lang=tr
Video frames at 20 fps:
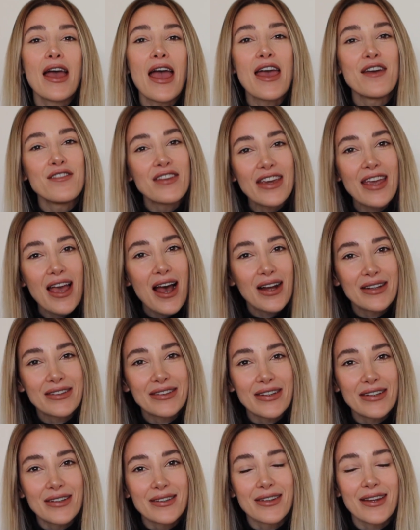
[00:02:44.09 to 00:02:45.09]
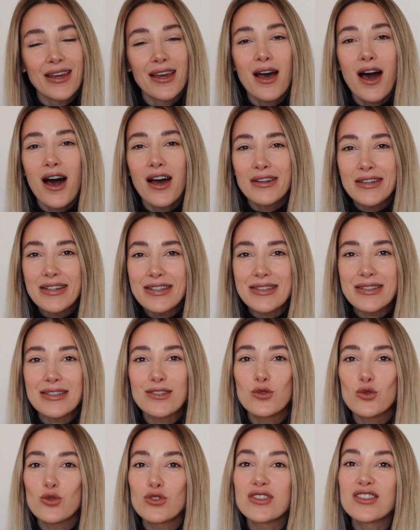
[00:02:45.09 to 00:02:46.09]
Eve geldiğinde
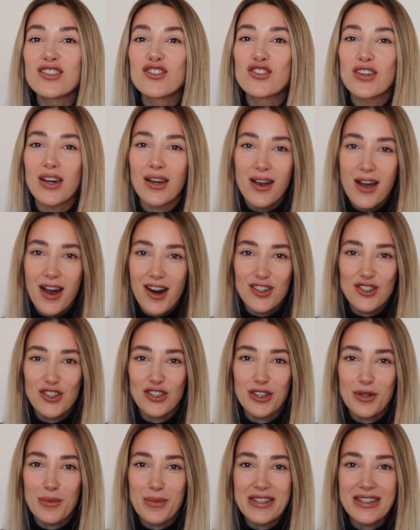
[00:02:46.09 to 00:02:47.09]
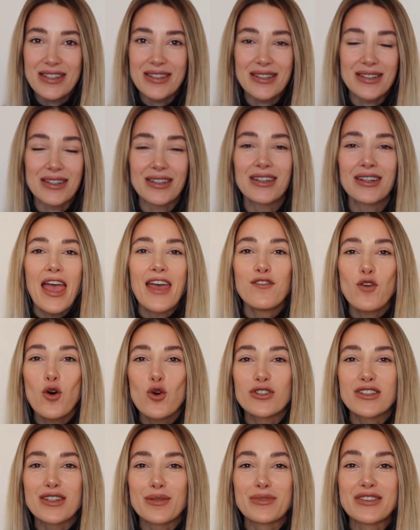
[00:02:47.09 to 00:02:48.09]
annesinin o sıcak karşılaması, ev
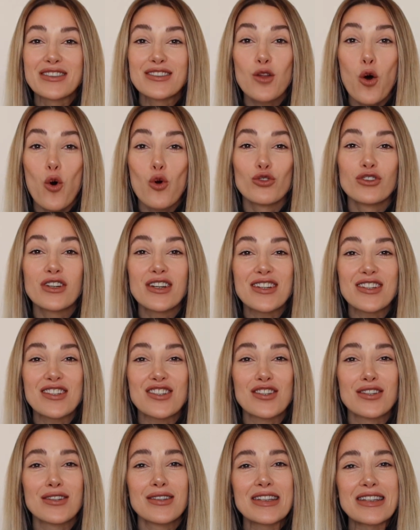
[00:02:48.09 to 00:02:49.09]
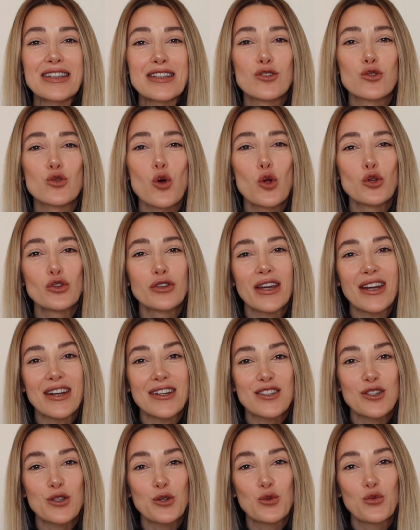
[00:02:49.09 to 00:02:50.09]
ortamının onlar için son
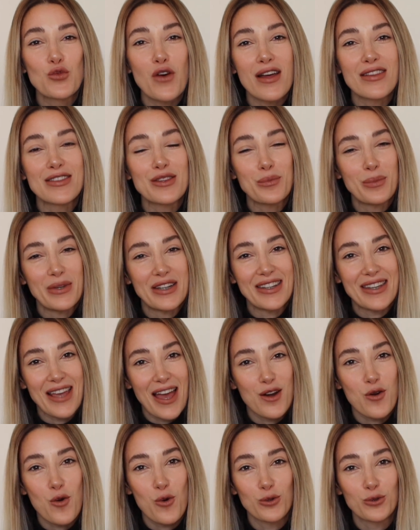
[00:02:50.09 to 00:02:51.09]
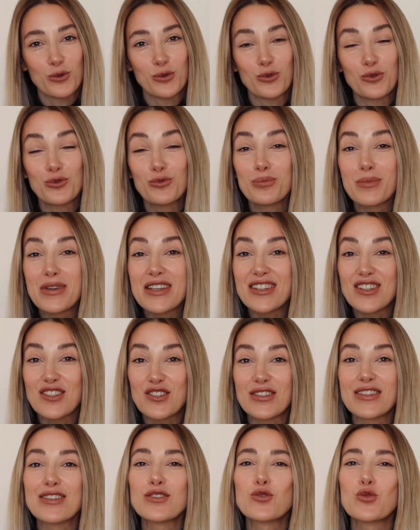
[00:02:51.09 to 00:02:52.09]
derece güvenli bir yer olduğunun
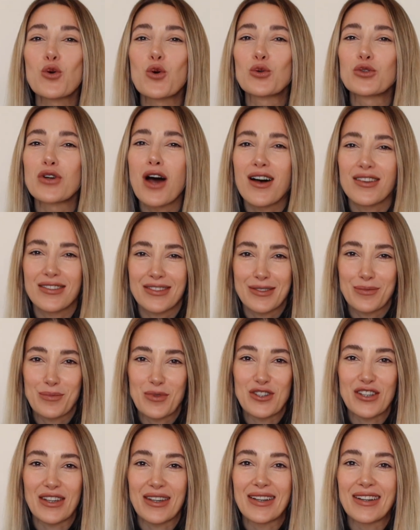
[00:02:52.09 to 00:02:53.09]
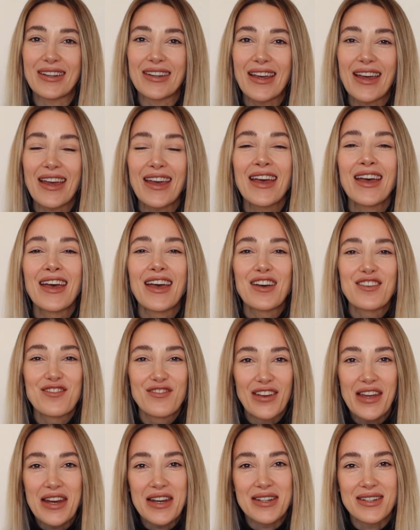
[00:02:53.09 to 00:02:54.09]
mesajını çok rahat bir şekilde
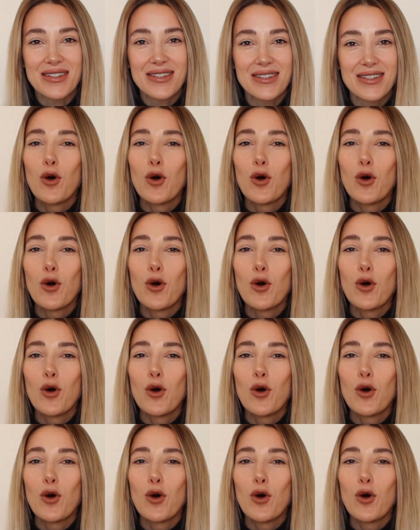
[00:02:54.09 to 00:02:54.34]
verir.